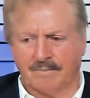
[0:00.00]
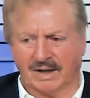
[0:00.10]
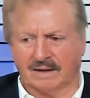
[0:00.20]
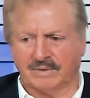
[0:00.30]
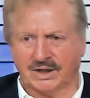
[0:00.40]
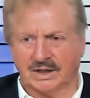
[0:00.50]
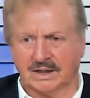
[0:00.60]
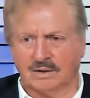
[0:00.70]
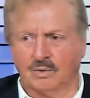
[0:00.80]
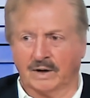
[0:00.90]
pela
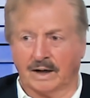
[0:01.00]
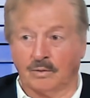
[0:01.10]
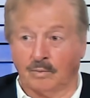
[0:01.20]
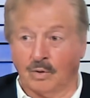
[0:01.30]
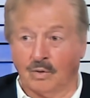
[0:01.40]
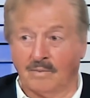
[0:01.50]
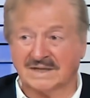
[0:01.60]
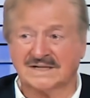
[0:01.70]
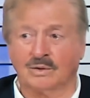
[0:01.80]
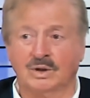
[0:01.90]
manhã, um horário bom,
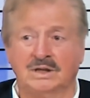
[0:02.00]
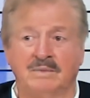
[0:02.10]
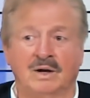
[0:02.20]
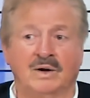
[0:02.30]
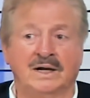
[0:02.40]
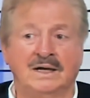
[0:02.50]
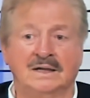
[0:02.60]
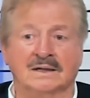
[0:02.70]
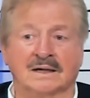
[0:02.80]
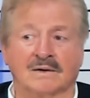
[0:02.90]
mas à noite melhor
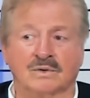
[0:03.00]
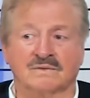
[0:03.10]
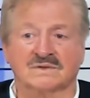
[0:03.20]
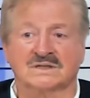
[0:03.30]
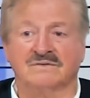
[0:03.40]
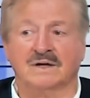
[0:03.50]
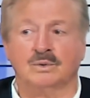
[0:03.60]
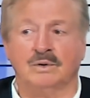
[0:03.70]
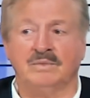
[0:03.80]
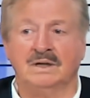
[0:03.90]
ainda, quando você vai
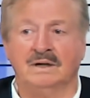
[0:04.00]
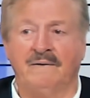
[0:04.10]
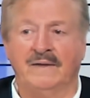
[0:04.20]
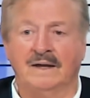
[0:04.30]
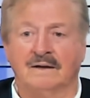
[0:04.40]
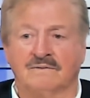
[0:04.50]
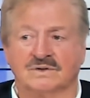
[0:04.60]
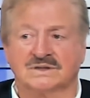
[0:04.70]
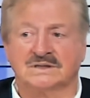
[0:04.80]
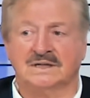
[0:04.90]
dormir.
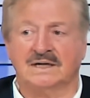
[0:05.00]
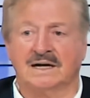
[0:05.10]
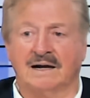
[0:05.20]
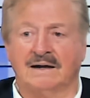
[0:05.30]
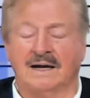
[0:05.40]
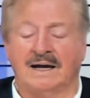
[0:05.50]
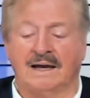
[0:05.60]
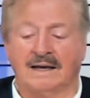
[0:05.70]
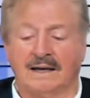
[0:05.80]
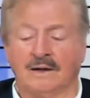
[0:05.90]
Você
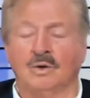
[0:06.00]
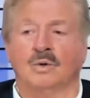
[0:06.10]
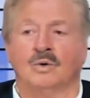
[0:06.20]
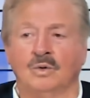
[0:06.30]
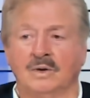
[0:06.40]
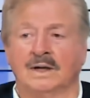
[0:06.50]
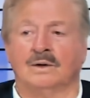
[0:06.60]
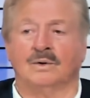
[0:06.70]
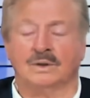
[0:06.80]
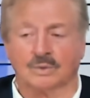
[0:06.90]
é, inocula
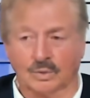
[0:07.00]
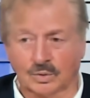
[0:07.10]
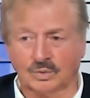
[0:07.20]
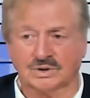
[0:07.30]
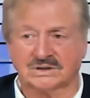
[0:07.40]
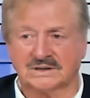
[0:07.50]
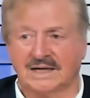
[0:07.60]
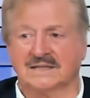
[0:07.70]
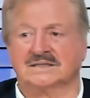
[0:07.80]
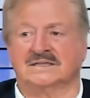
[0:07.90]
ou introduz
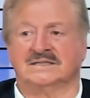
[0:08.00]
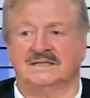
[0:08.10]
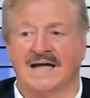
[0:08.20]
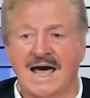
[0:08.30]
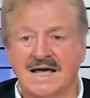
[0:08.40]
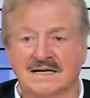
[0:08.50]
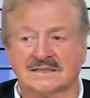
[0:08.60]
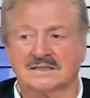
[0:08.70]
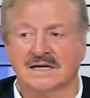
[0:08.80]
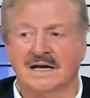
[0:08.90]
essas
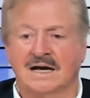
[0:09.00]
ideias